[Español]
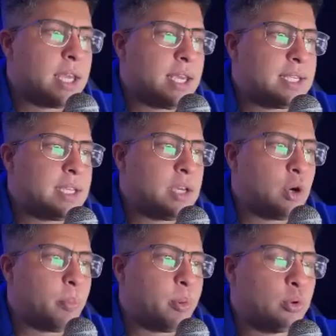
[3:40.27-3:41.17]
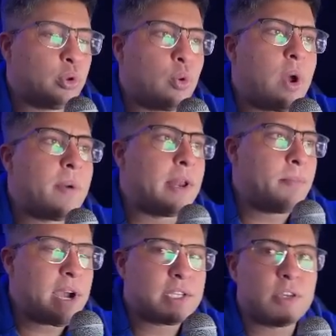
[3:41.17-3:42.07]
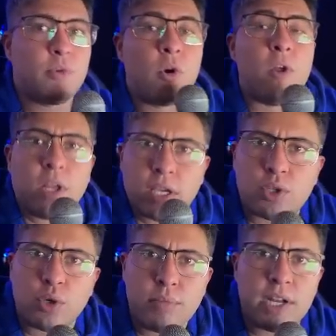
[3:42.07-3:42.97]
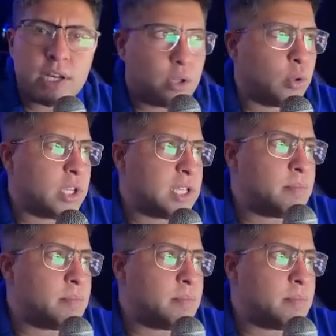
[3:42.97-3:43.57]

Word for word: y 5.9 el máximo, que son magnitudes